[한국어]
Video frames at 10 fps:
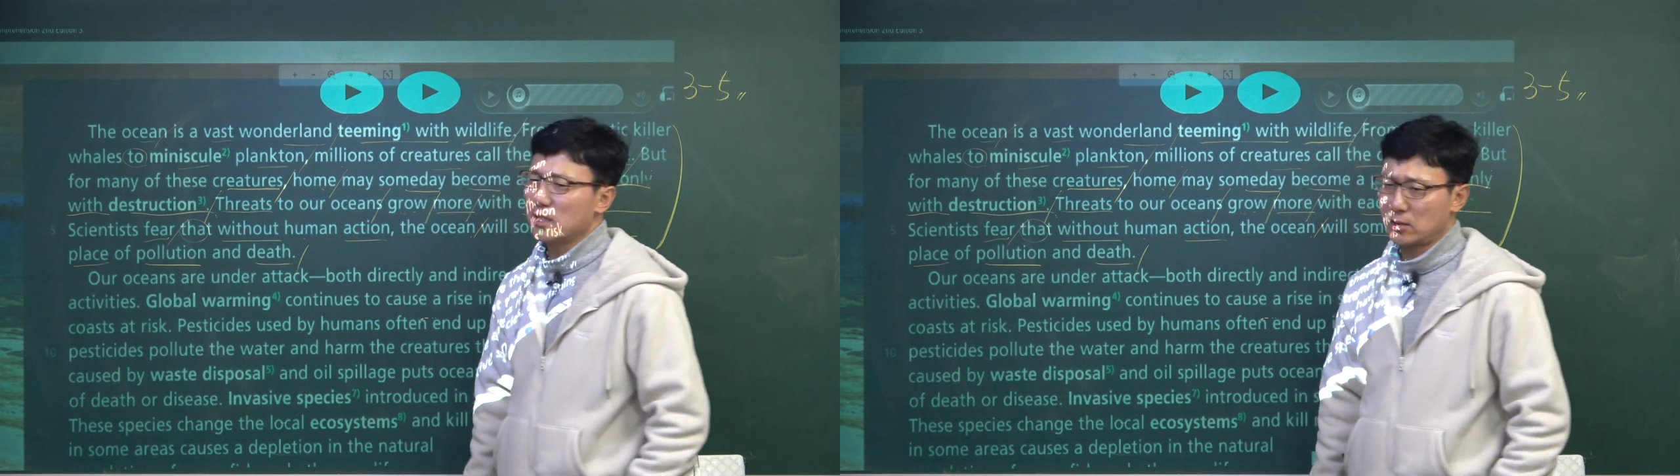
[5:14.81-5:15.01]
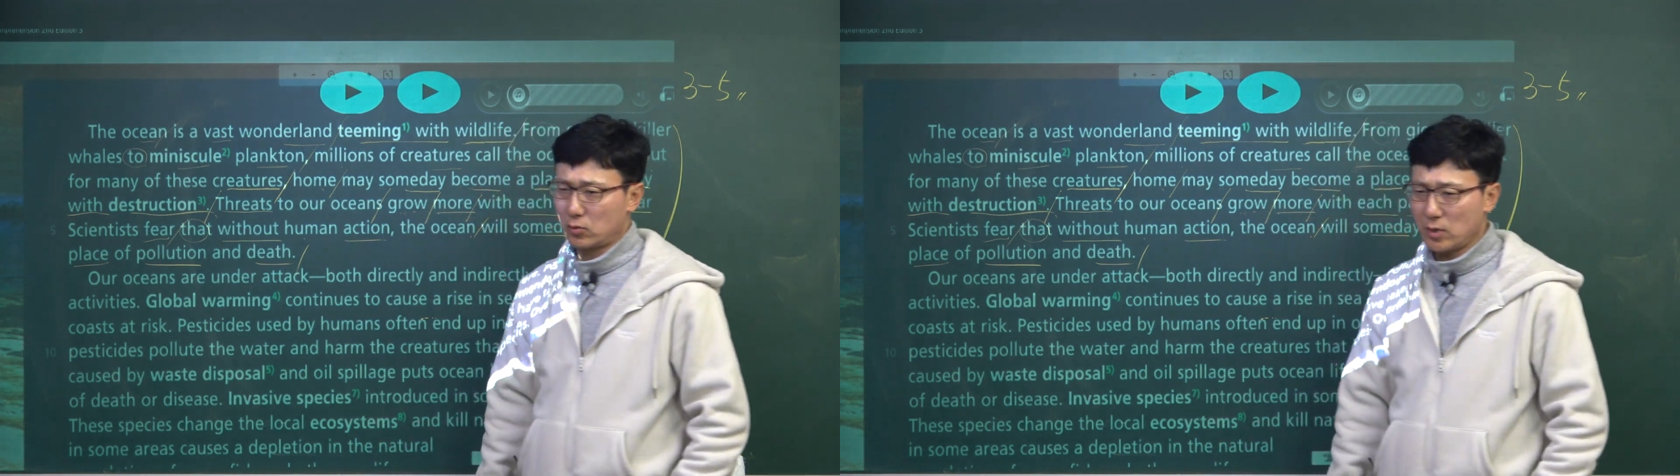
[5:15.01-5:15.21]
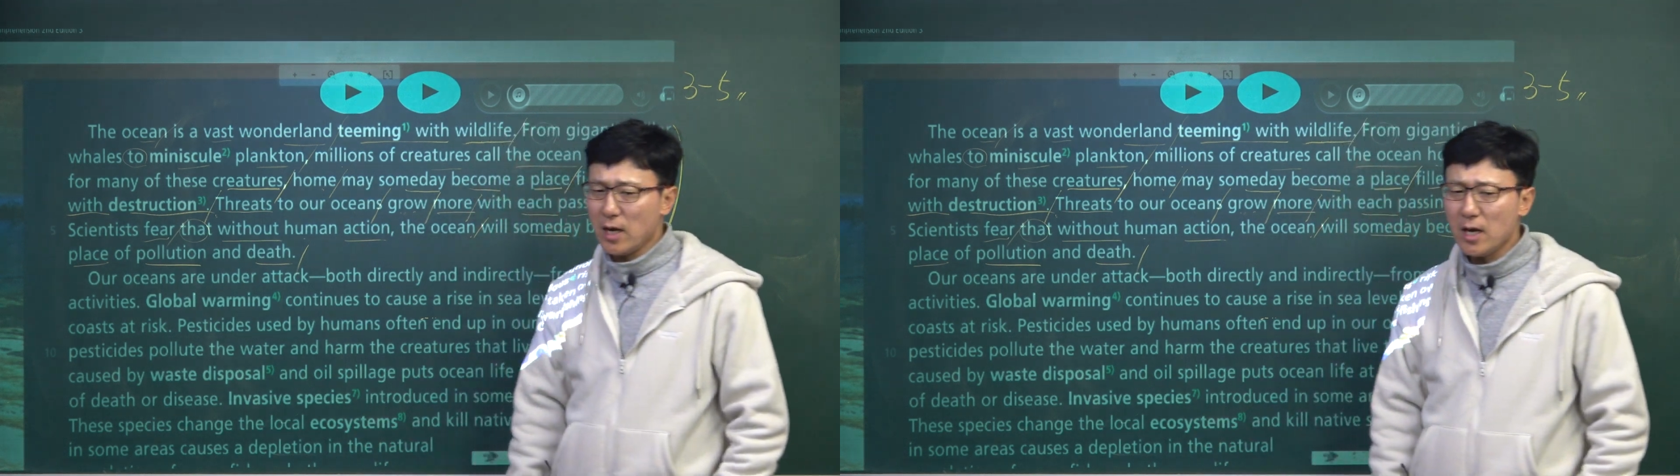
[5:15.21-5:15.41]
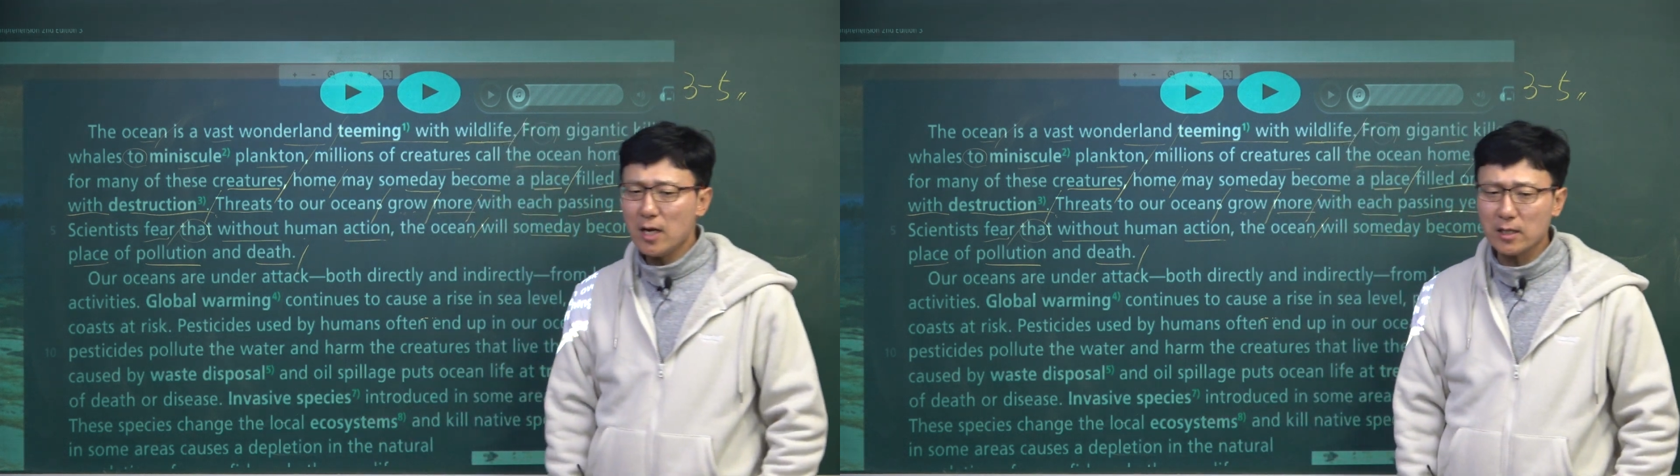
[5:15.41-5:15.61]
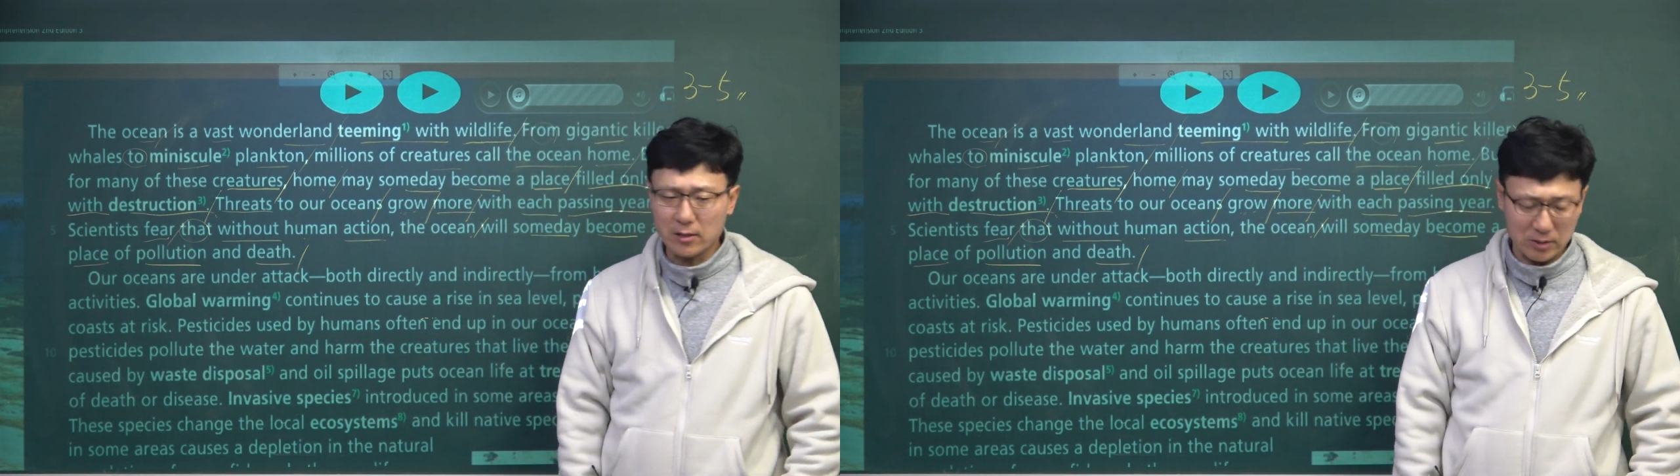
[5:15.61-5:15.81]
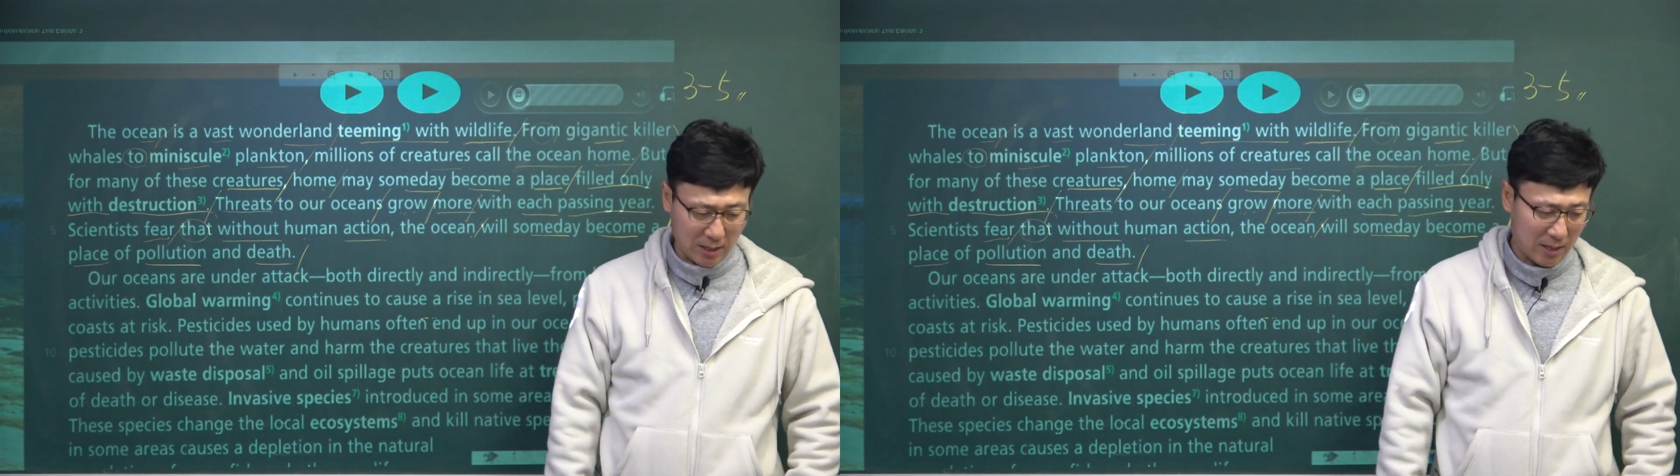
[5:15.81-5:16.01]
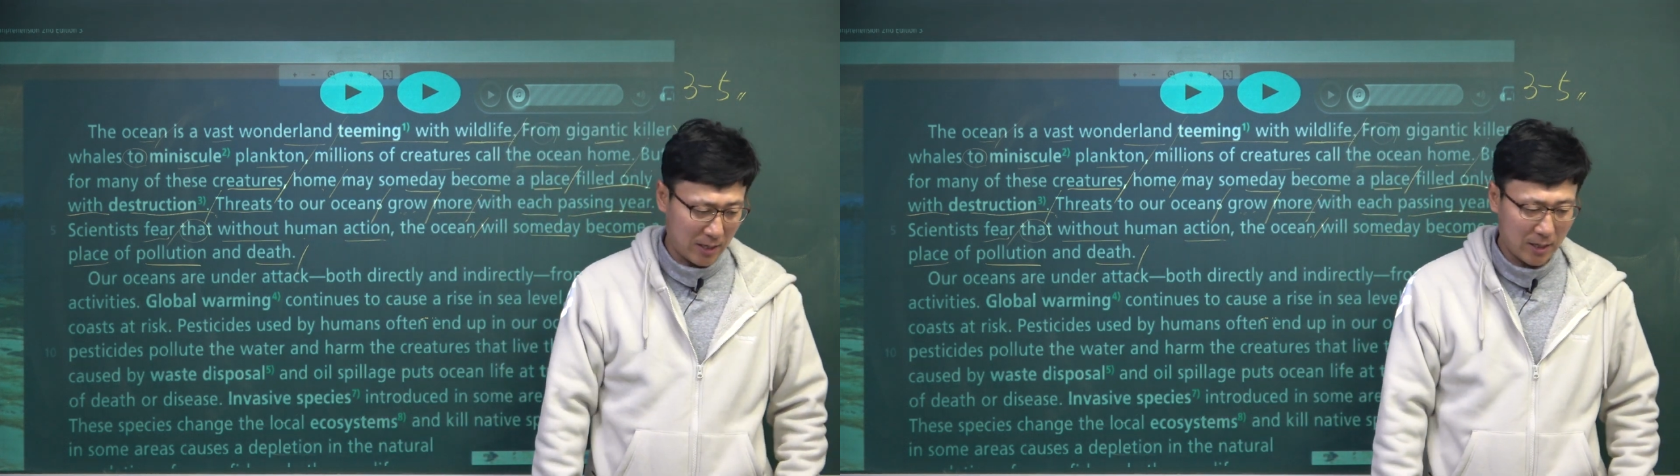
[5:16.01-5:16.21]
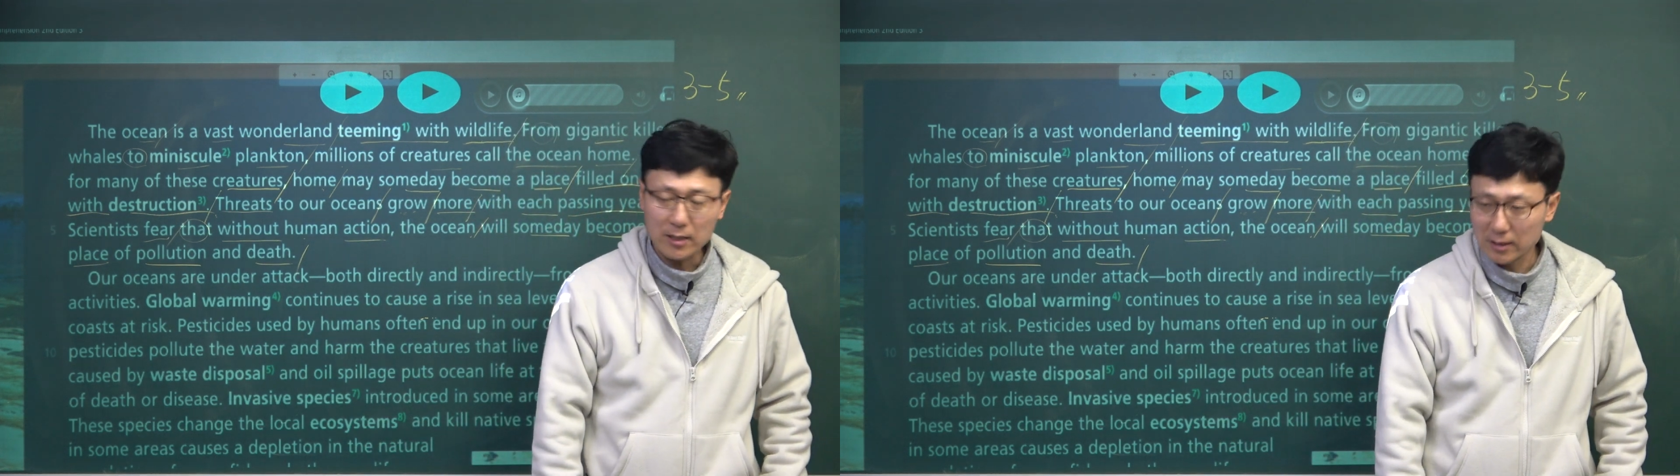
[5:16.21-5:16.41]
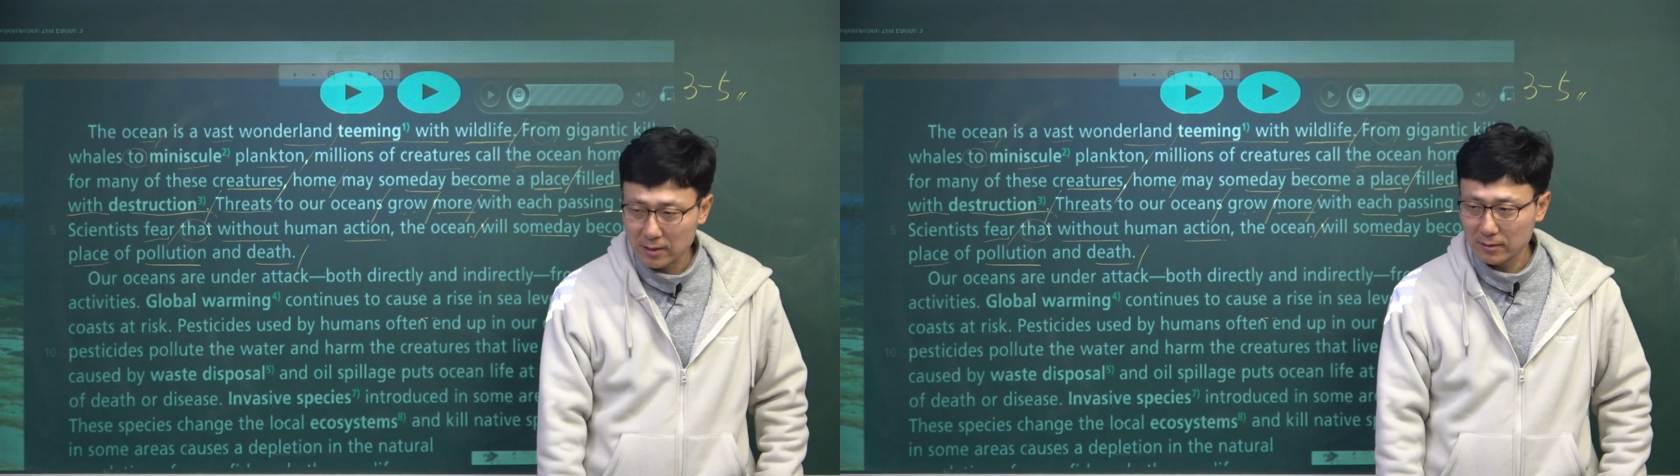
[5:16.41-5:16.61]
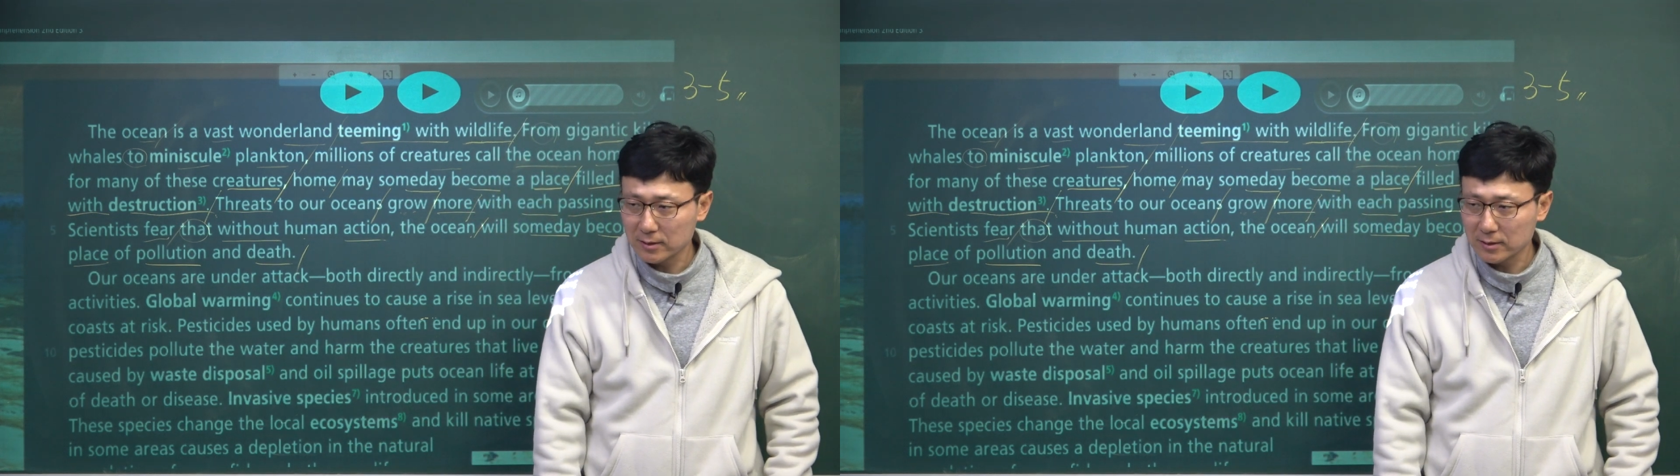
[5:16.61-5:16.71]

장소가 될 거다. 이렇게 된